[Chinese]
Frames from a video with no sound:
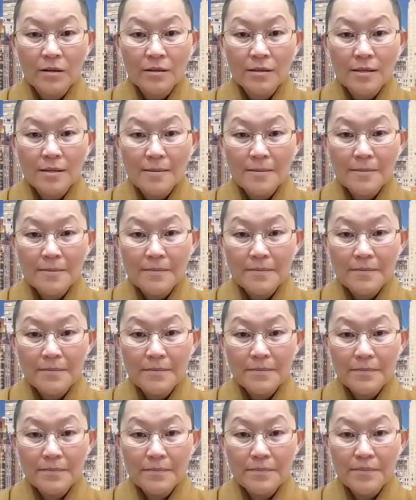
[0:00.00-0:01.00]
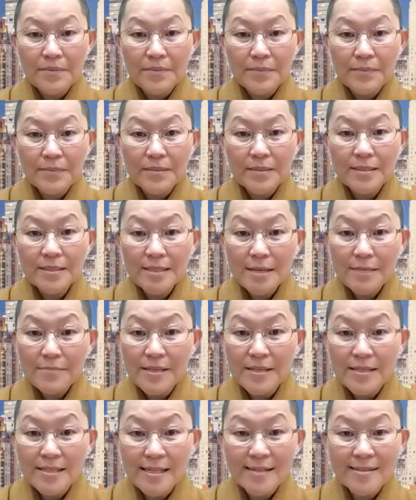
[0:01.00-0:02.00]
那对，在
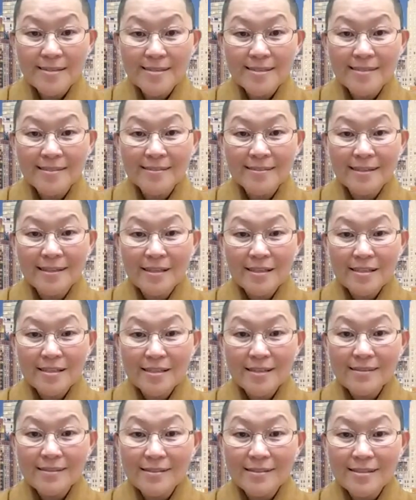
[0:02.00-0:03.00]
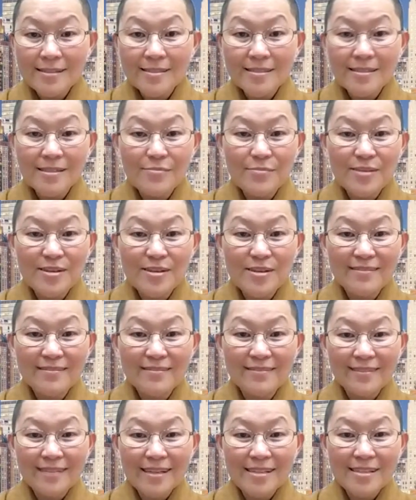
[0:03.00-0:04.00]
平常心三个字里
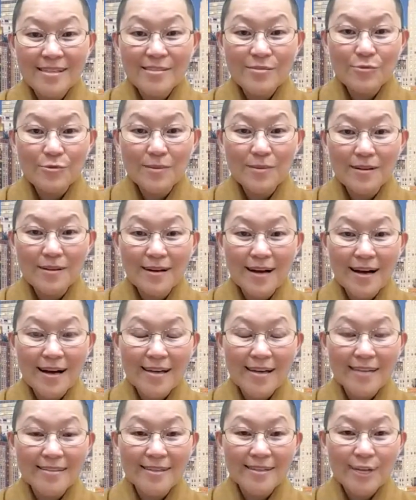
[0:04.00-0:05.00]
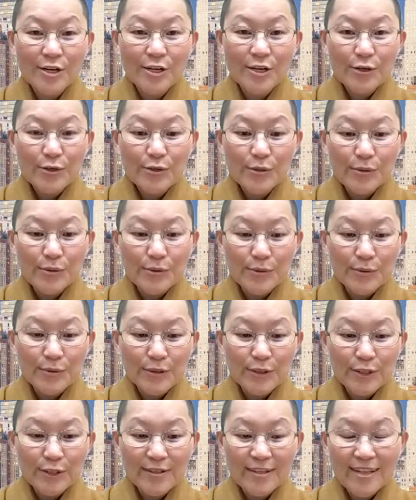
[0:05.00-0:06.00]
面，但是我们刚才有
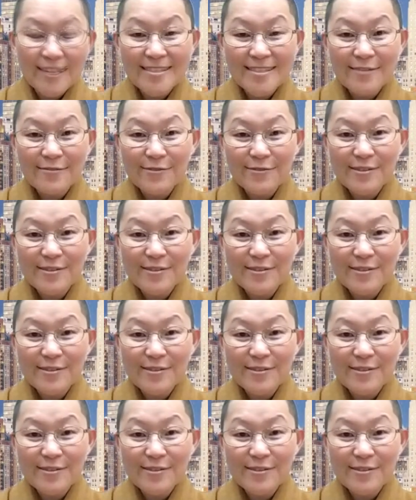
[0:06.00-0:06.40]
跟大家